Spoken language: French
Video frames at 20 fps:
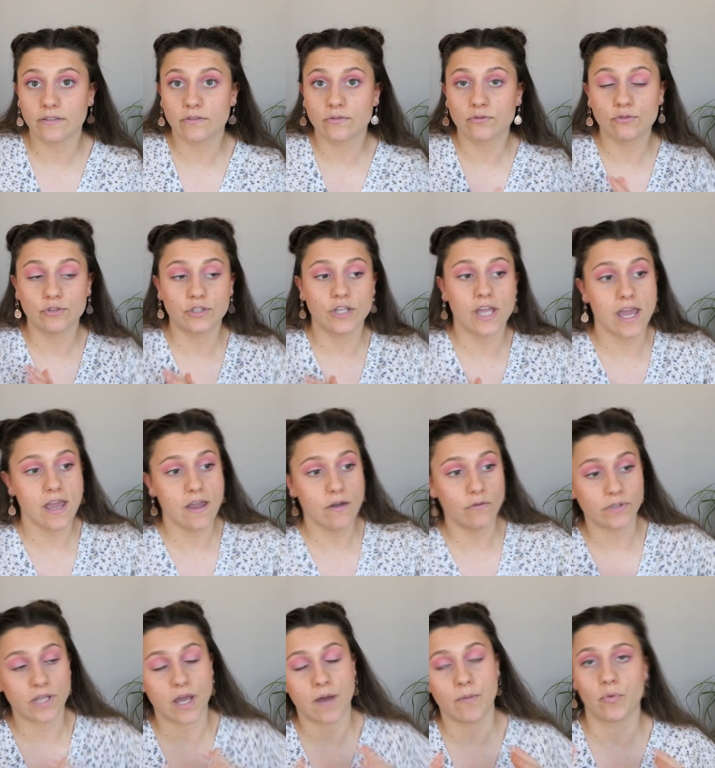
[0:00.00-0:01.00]
de sujet,
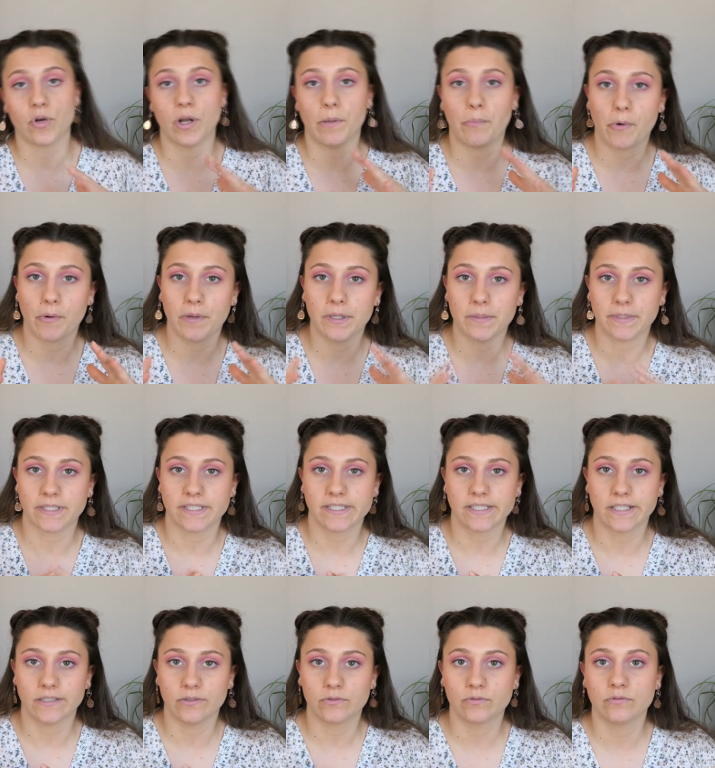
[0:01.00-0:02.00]
on a un peu la
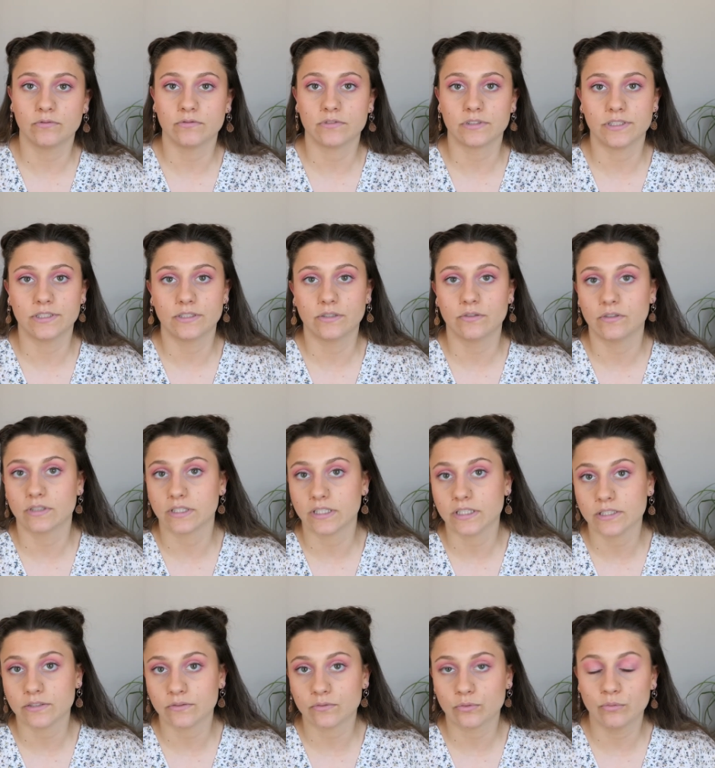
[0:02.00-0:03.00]
problématique et tout, on se dit ok
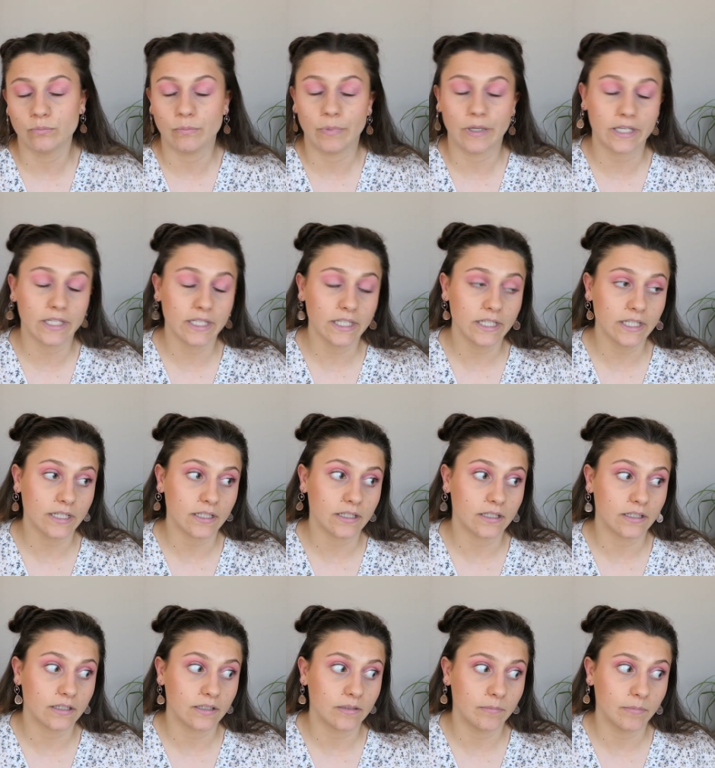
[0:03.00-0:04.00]
super,
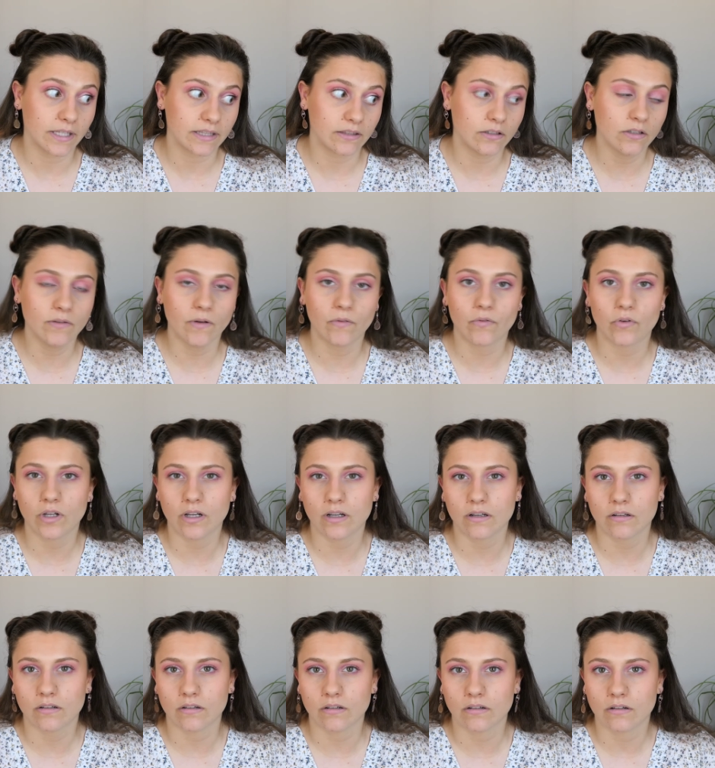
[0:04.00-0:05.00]
euh, maintenant il va
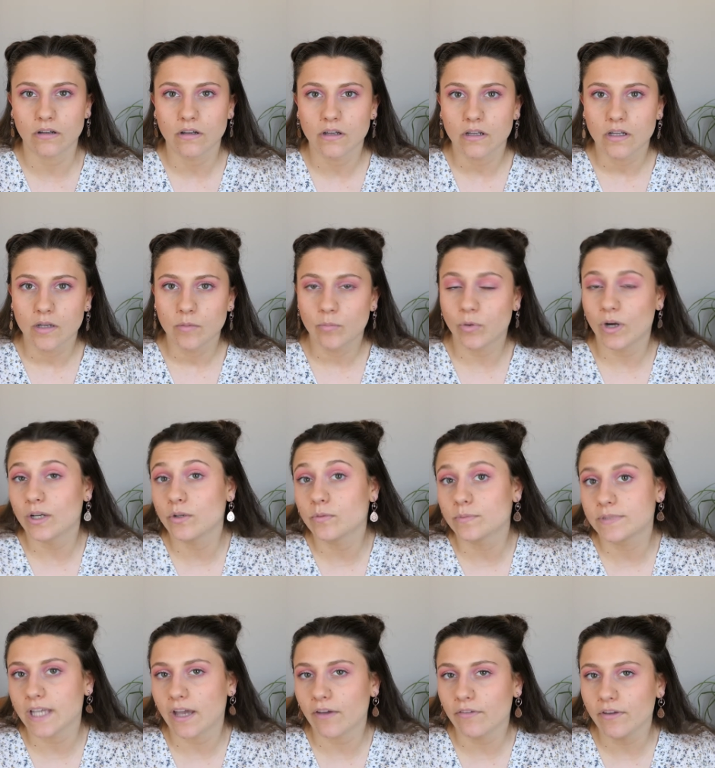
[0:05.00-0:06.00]
falloir euh, pour aller
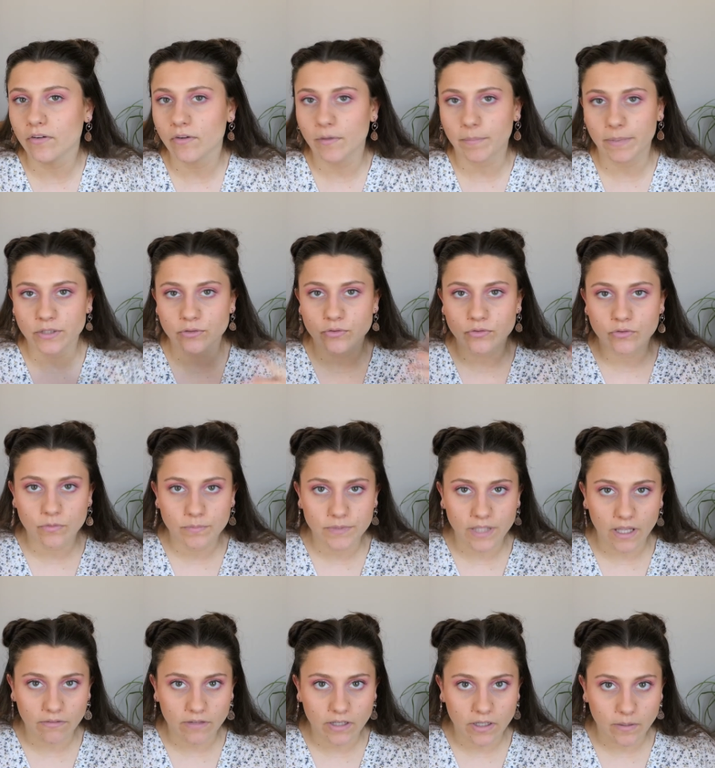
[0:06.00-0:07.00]
observer, on va pas juste
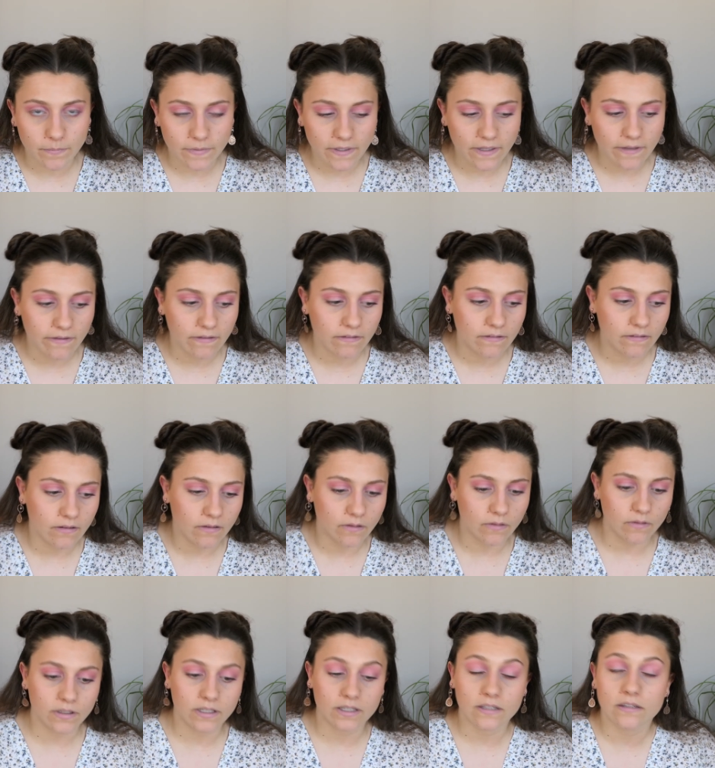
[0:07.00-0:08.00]
observer comme ça,
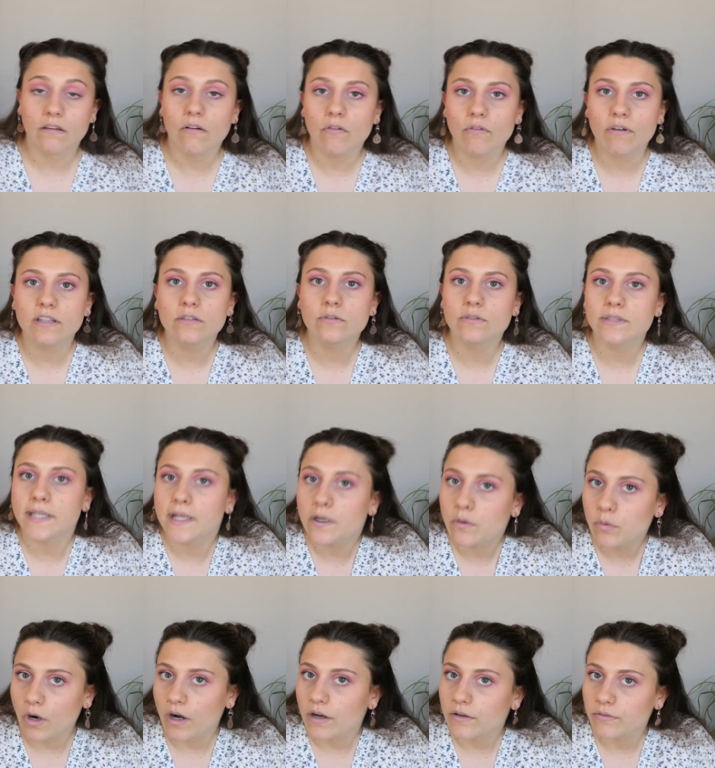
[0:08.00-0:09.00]
euh, on va noter
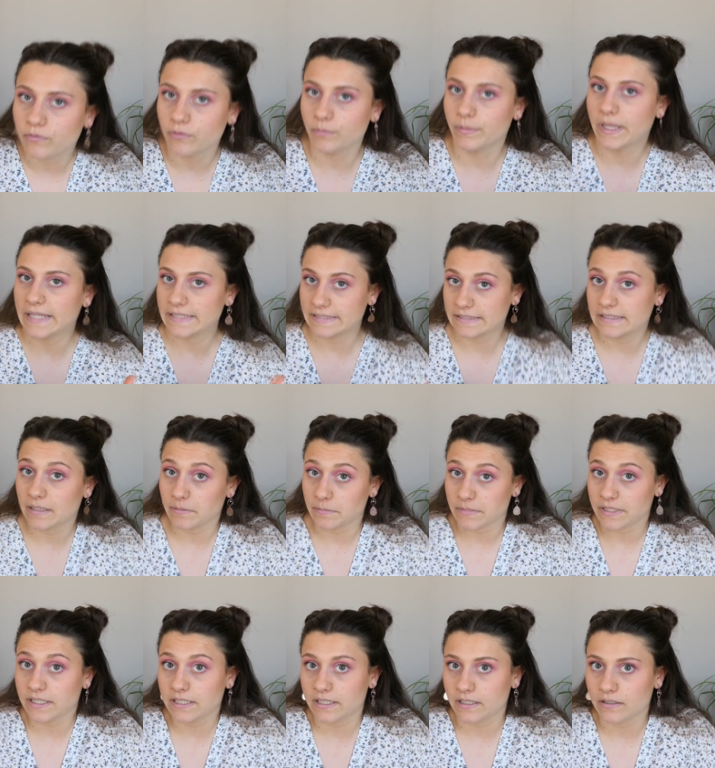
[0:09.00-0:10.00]
quoi Il faut bien
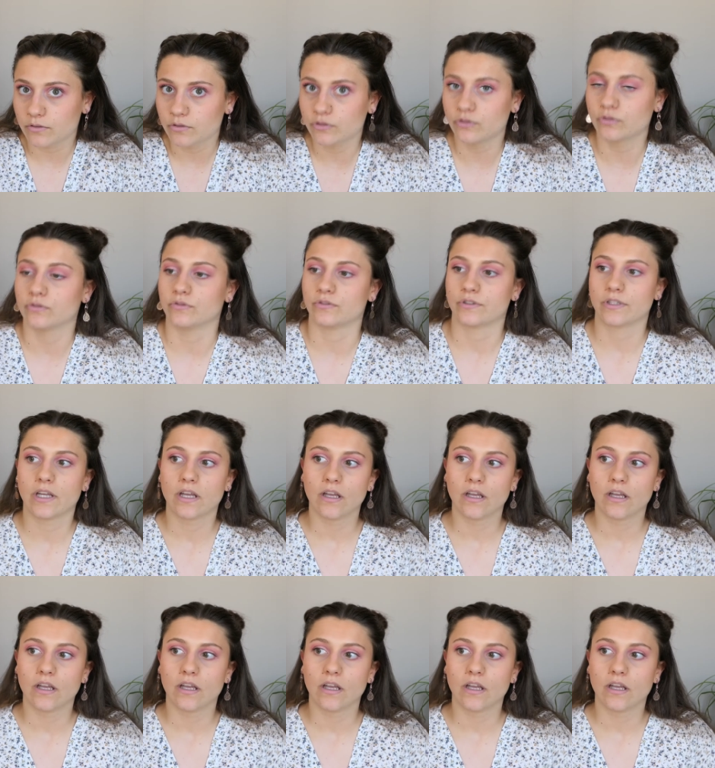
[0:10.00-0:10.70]
déterminer quelque chose.